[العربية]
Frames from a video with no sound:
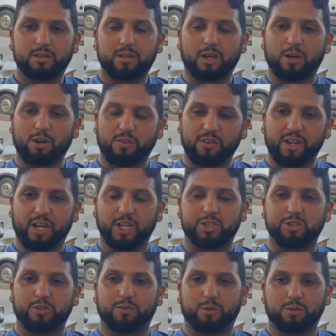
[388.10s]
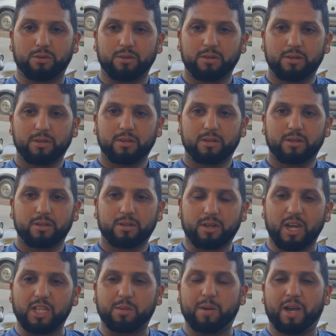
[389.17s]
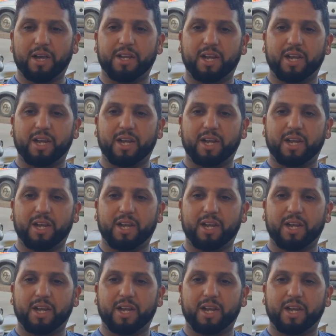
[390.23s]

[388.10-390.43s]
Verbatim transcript: الخروف اللي كتشوفوا كيتباع